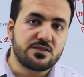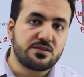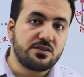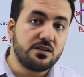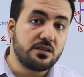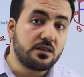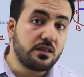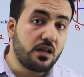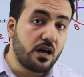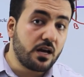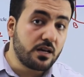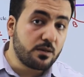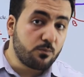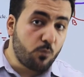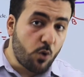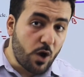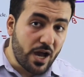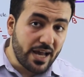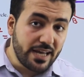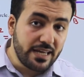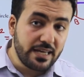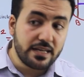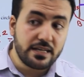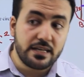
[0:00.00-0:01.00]
ستريت لاين
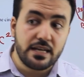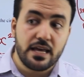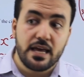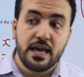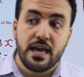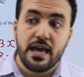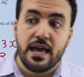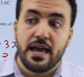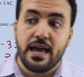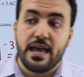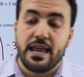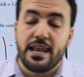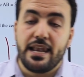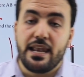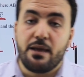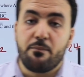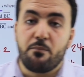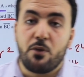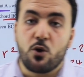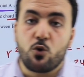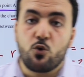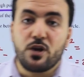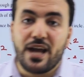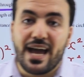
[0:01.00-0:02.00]
معين
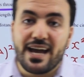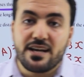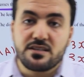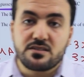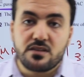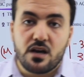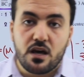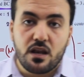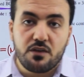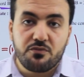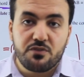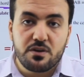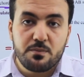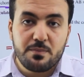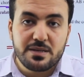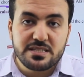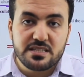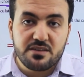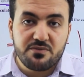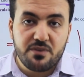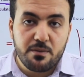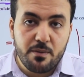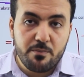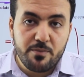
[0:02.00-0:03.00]
لما اكون عايز اعرف
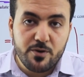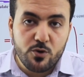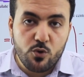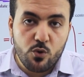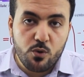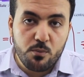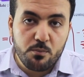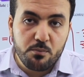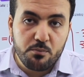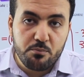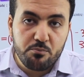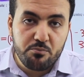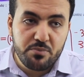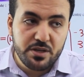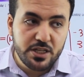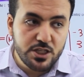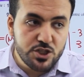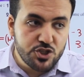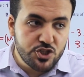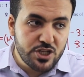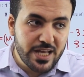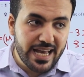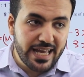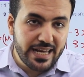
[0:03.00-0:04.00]
المسافه ما بينهم
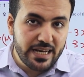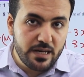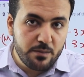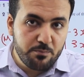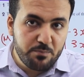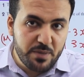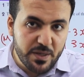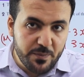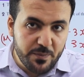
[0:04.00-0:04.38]
بنشتغل